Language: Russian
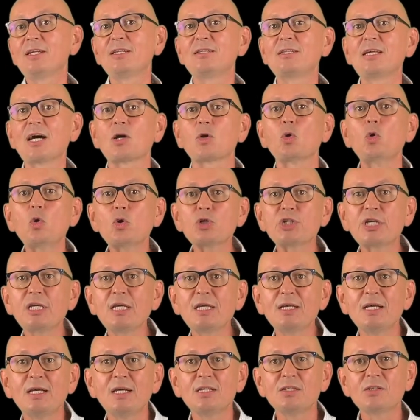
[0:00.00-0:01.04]

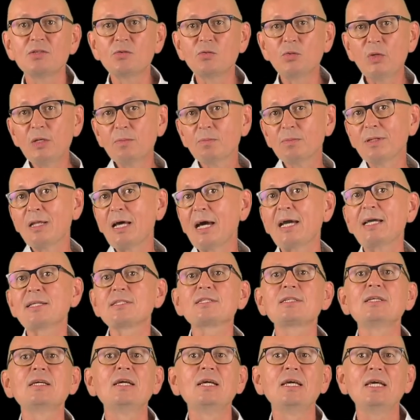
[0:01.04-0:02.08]
дорожки, swim lines,
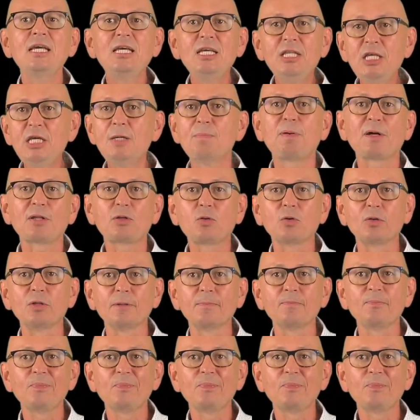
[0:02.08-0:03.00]
иные подходы.